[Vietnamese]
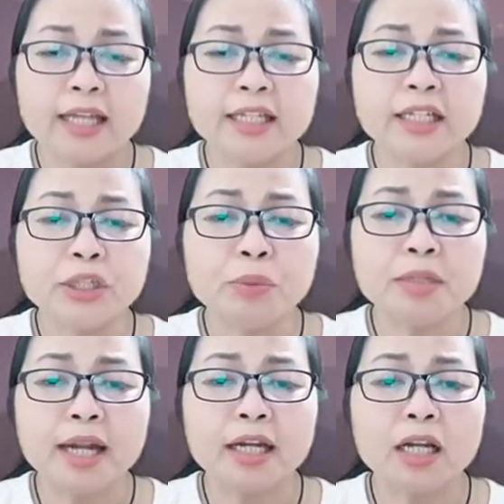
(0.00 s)
Nhưng chúng
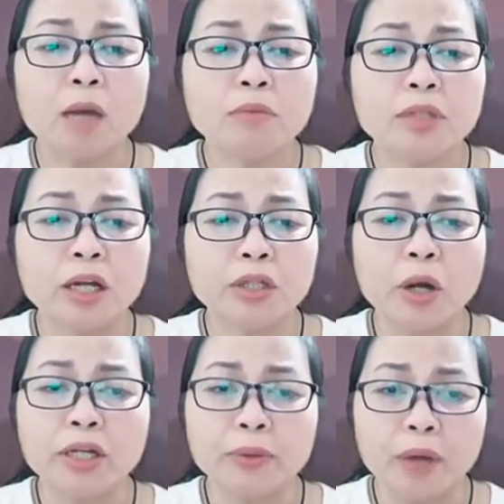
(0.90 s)
sanh không nhận rõ
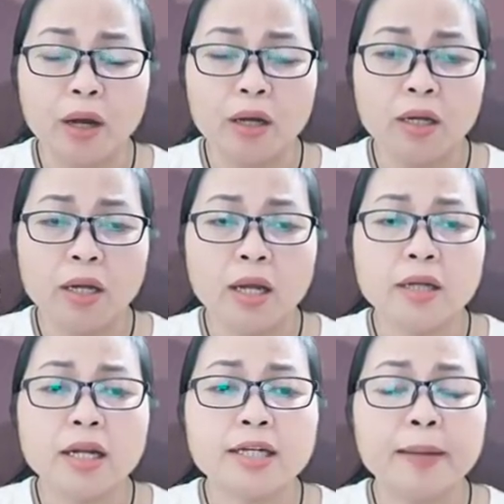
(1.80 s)
điều đó
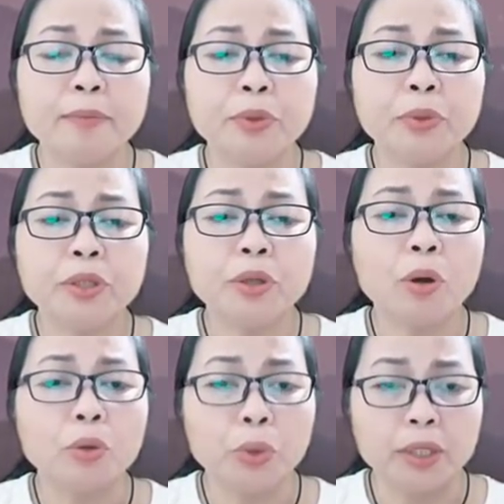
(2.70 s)
nên đắm đuối
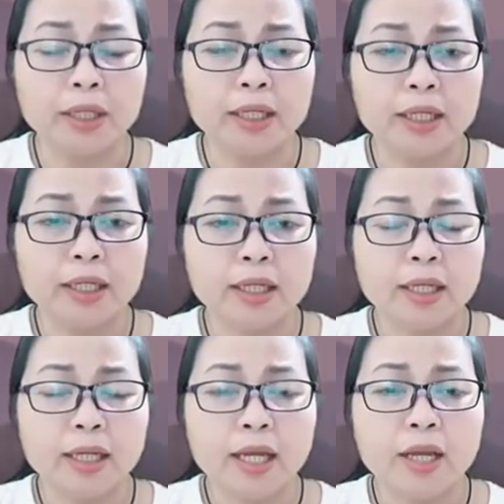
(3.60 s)
khổ lụy.
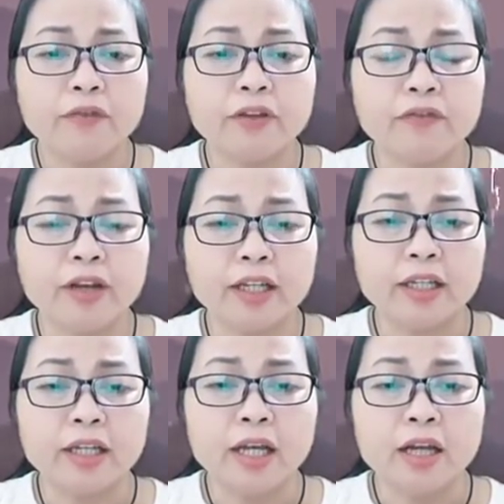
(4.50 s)
Vì vậy,
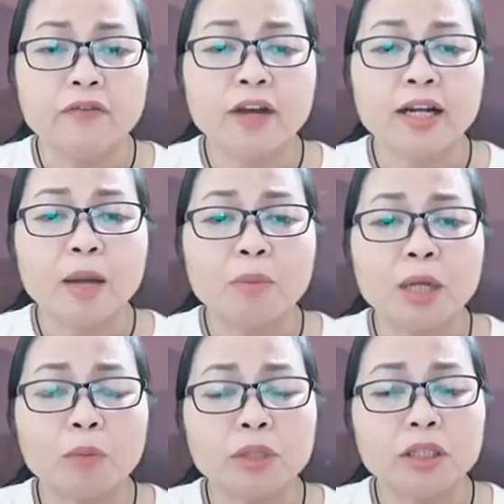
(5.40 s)
Phật động
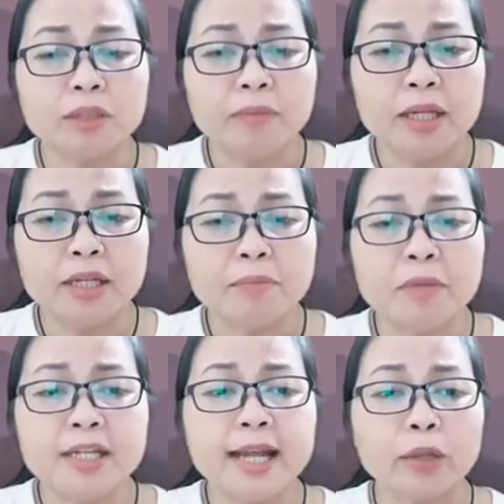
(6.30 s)
lòng từ bi
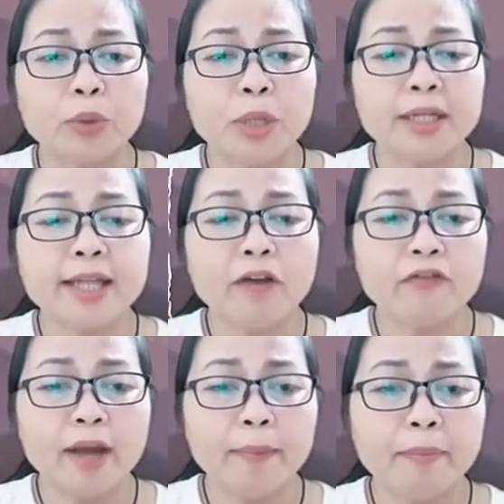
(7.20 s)
mới giảng thuyết giáo
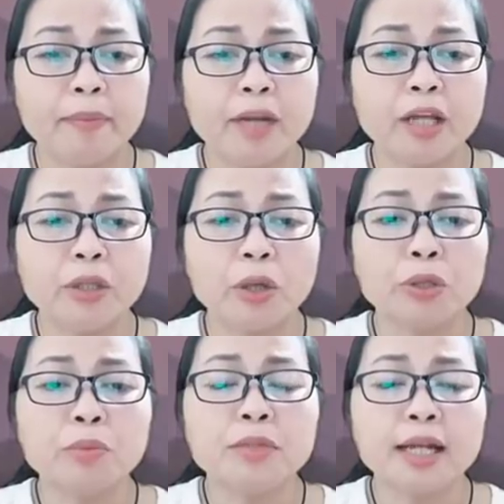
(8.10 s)
pháp để cho
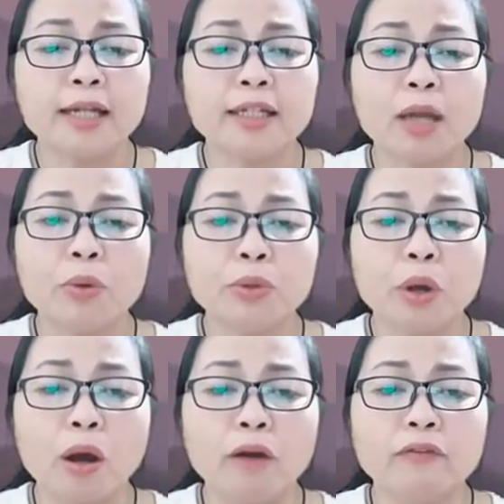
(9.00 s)
chúng sanh thấu
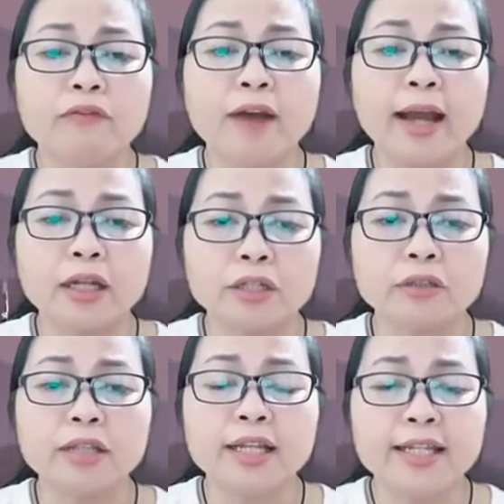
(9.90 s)
rõ vạn sự
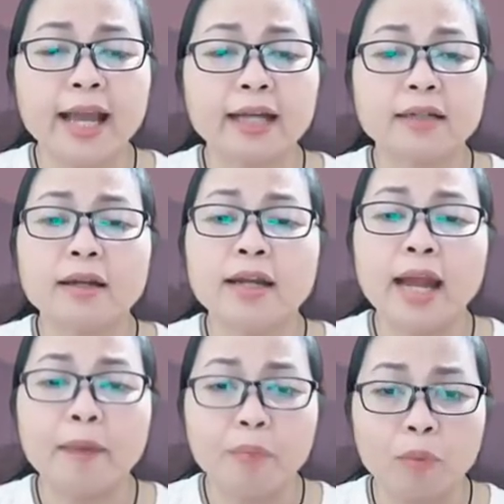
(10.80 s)
thế gian
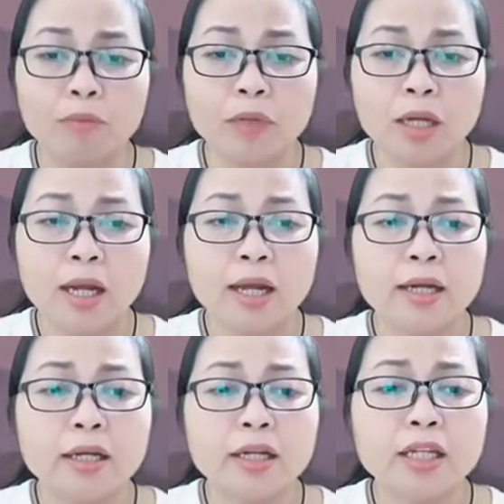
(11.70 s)
là mộng,
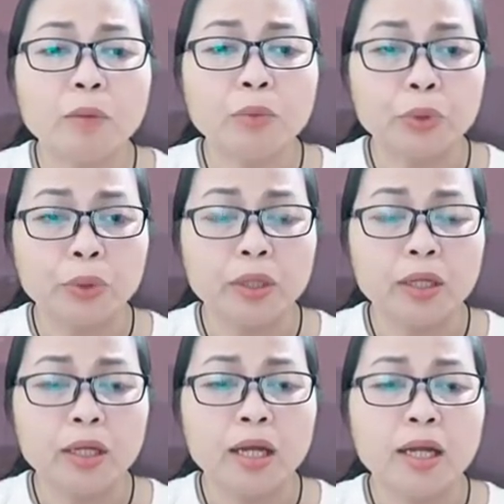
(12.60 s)
đừng dông rủi,
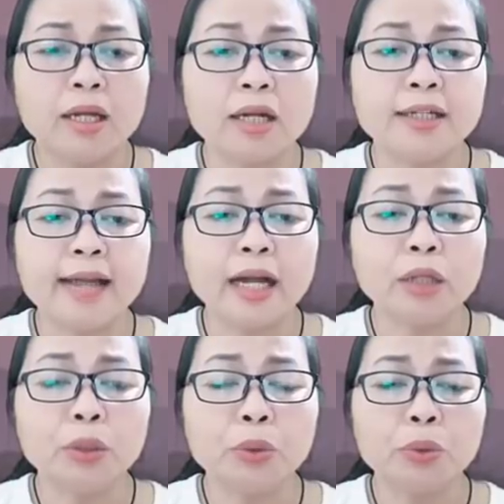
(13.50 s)
nên gắng
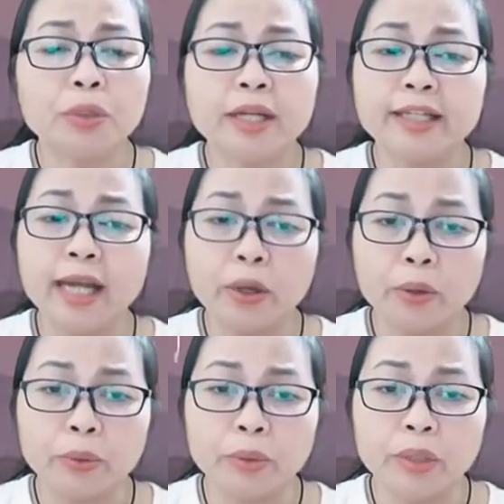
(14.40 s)
tu để giác
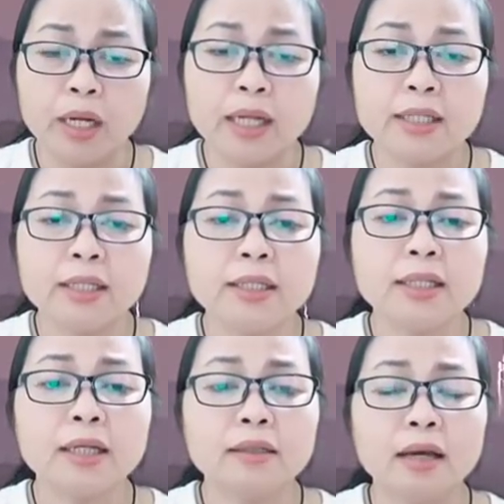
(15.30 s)
ngộ, chứng
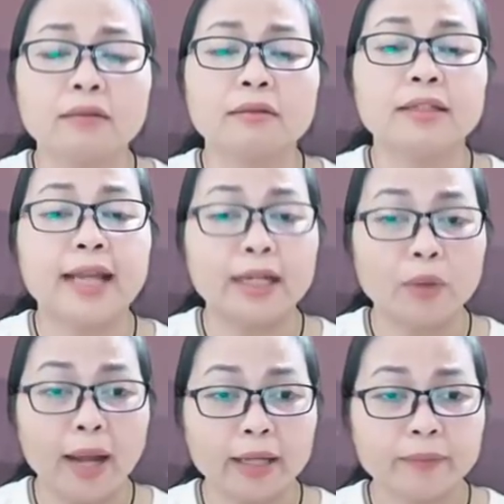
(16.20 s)
chân thật giải
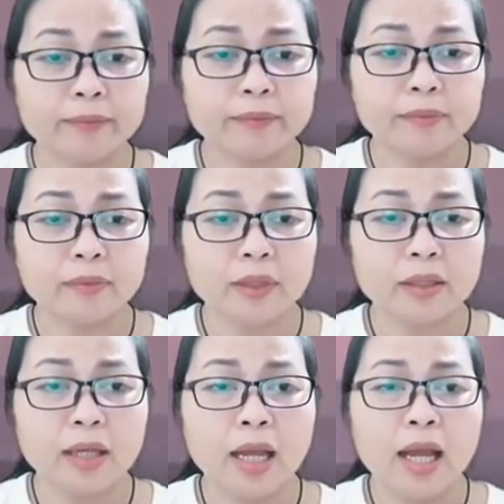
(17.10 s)
thoát.
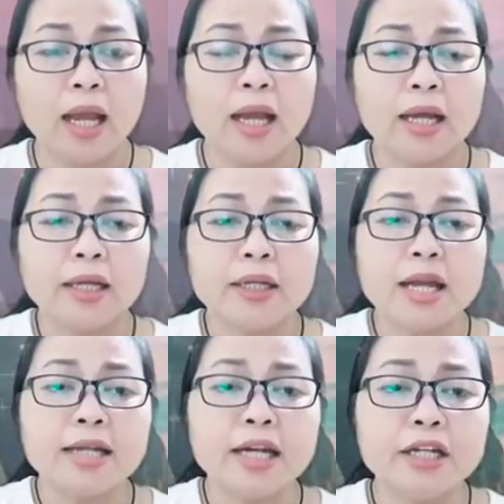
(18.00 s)
Để
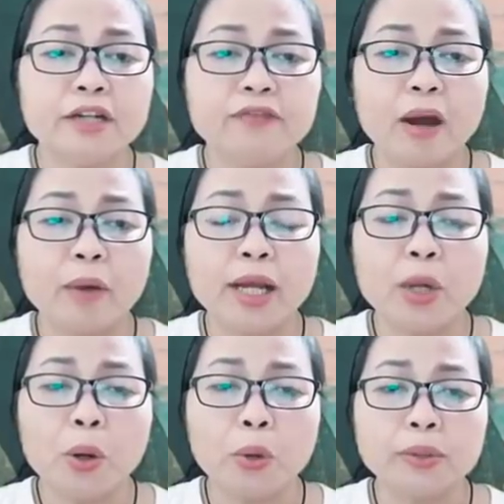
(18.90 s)
tránh rơi vào cái
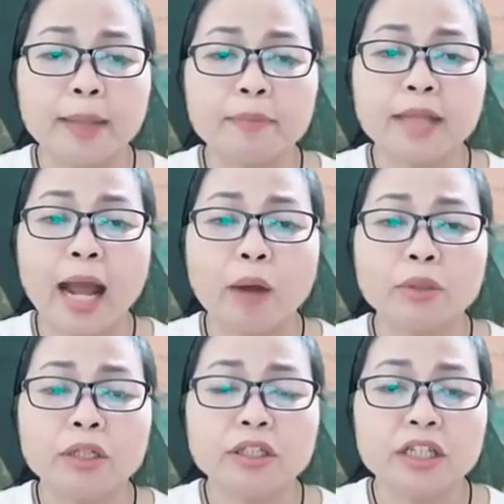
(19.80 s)
khổ tâm thao
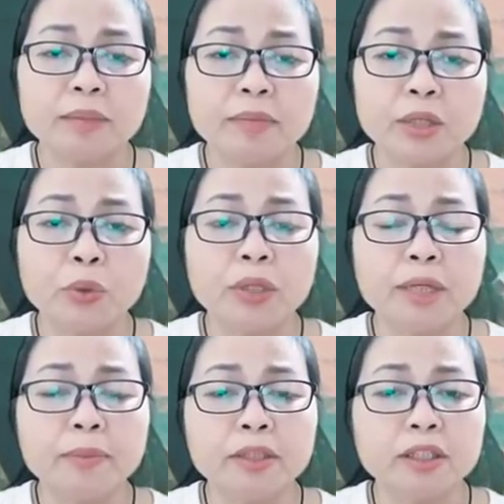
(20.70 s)
thức triền miên của
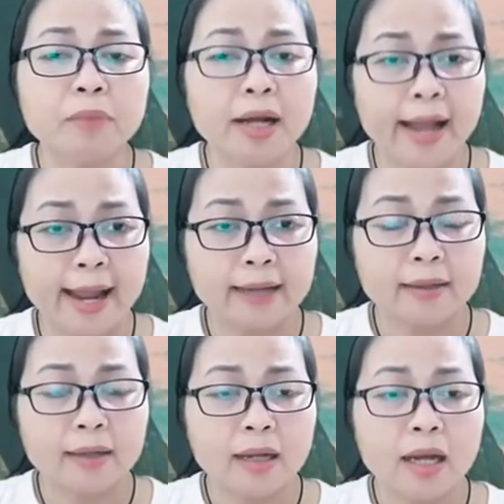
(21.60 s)
kiếp người bất an,
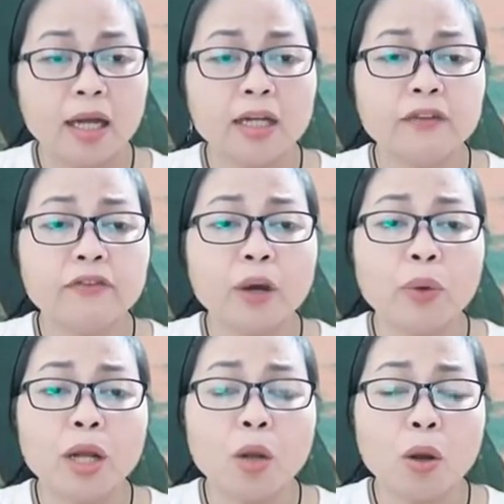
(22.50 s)
Đức Phật
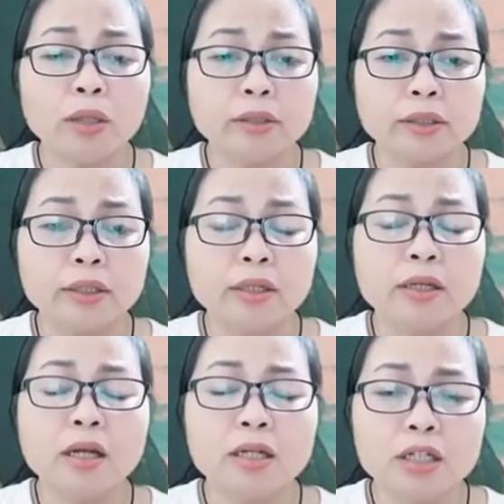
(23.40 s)
khuyên con người
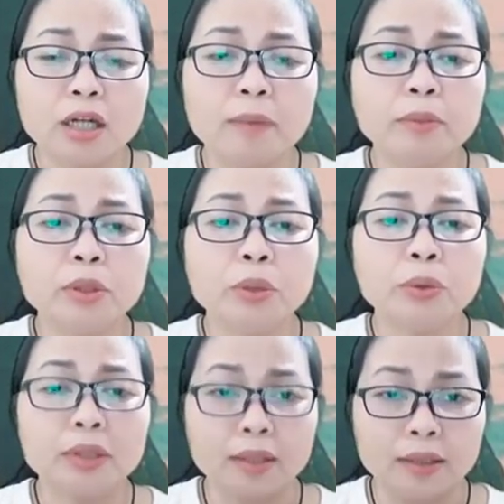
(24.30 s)
nên sớm tu
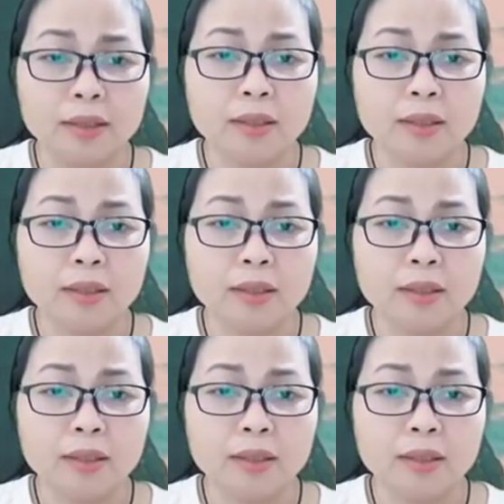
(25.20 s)
tỉnh.